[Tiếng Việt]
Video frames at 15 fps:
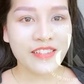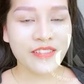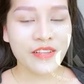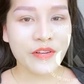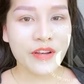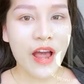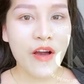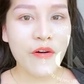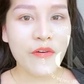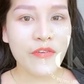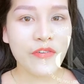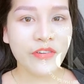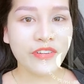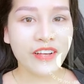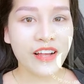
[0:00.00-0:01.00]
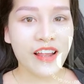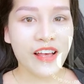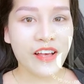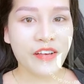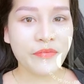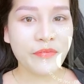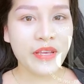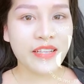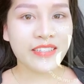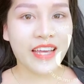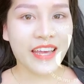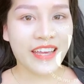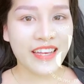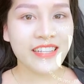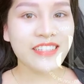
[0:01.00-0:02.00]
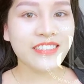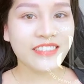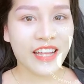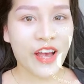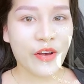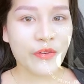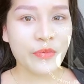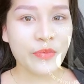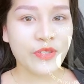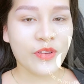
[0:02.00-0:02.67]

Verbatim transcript: sợ đau hay là bị cháy hay như nào thì